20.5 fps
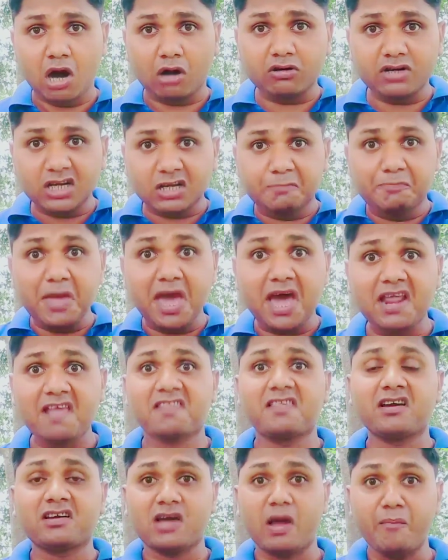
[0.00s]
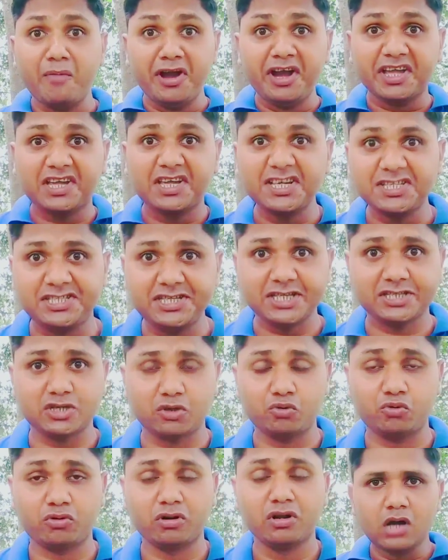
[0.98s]
और एक प्यारा सा कमेंट कीजिए
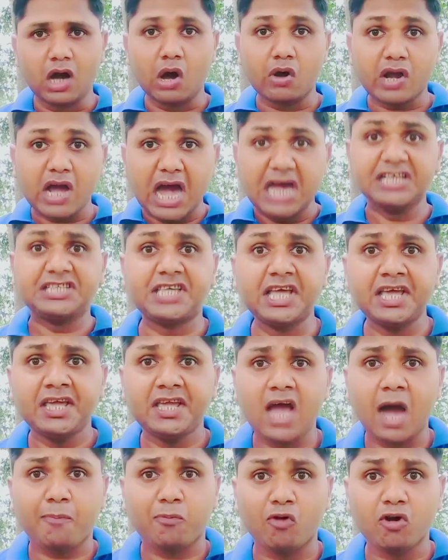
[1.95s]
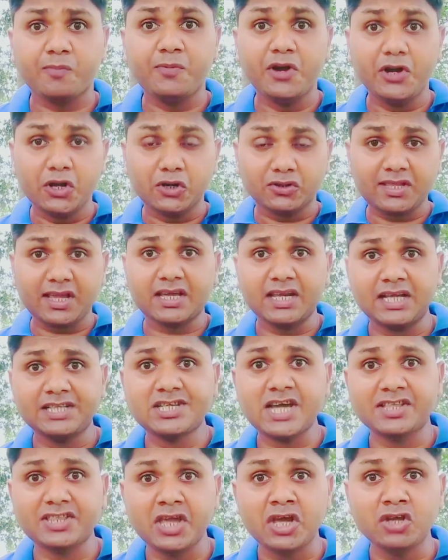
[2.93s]
जरूर और ऐसे ही आप लोग वीडियो देखना
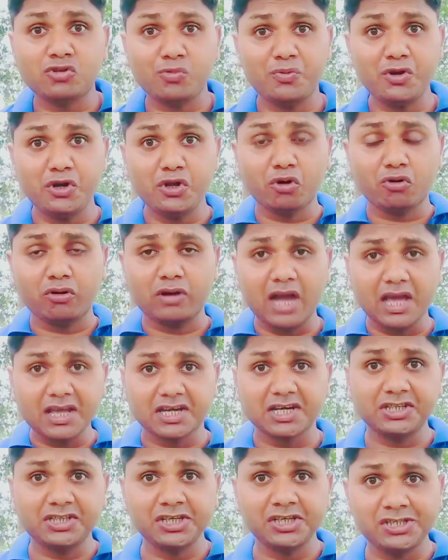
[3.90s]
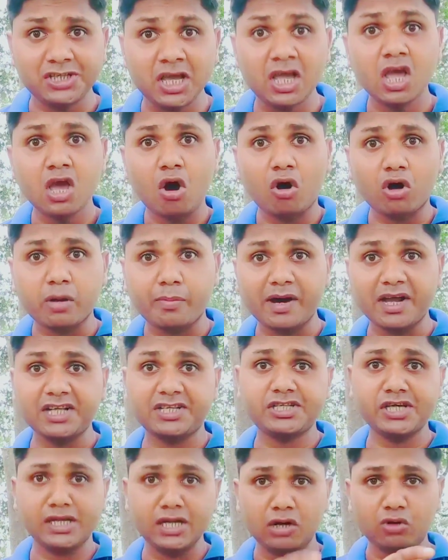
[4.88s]
चाहते हैं तो वीडियो को लाइक कर दीजिए और
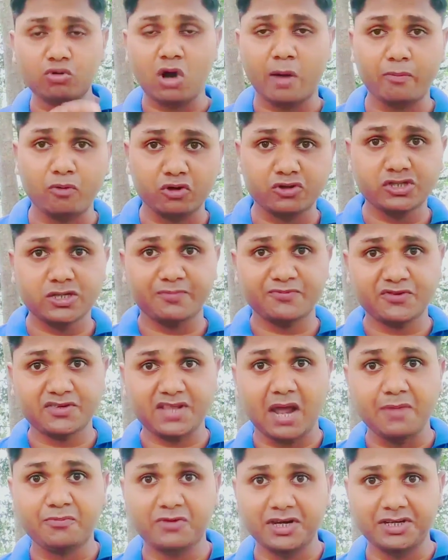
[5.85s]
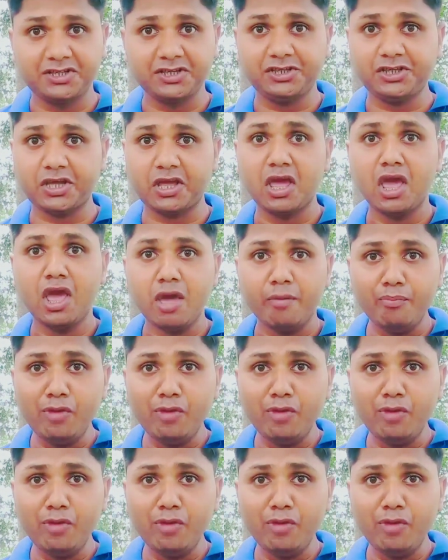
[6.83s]
हमारे चैनल को आप लोग सब्सक्राइब कर दीजिए